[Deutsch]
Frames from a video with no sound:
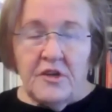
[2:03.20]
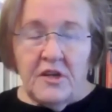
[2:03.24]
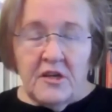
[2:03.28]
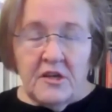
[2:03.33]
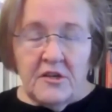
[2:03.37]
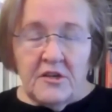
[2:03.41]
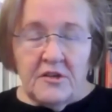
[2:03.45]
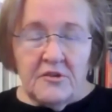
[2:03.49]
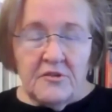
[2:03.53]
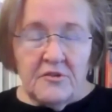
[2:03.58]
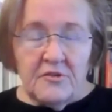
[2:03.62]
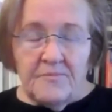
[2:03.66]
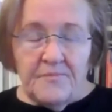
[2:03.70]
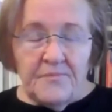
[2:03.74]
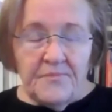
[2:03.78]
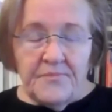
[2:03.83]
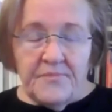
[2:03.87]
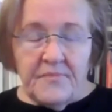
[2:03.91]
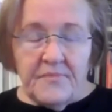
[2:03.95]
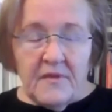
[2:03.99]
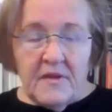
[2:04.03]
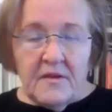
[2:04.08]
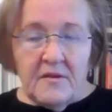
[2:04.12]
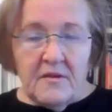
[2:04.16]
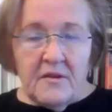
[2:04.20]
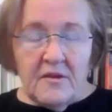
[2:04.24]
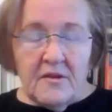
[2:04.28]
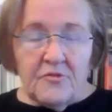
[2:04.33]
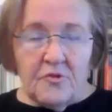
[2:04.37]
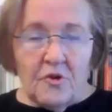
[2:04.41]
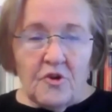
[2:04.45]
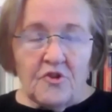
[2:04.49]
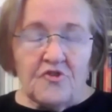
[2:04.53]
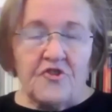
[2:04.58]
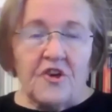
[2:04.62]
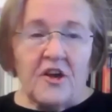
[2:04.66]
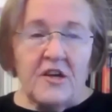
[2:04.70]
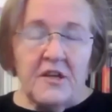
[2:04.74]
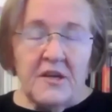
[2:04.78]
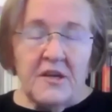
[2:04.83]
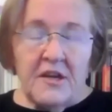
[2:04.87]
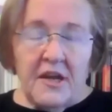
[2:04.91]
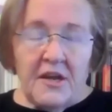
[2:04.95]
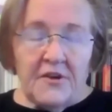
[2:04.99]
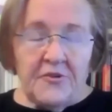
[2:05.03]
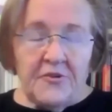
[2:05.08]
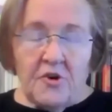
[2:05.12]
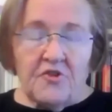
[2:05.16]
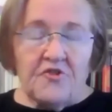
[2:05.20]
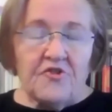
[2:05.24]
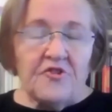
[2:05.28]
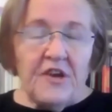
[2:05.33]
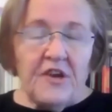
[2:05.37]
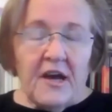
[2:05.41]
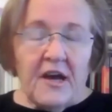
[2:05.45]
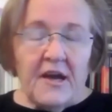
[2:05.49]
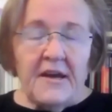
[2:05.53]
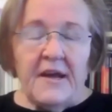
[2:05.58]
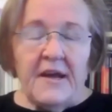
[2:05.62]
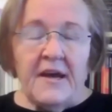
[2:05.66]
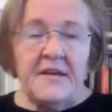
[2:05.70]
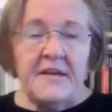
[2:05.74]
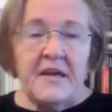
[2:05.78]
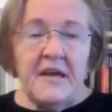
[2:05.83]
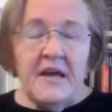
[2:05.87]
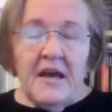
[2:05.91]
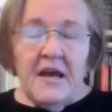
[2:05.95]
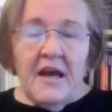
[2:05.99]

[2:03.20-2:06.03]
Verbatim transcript: äh, Deutsche, in der deutschen Einheit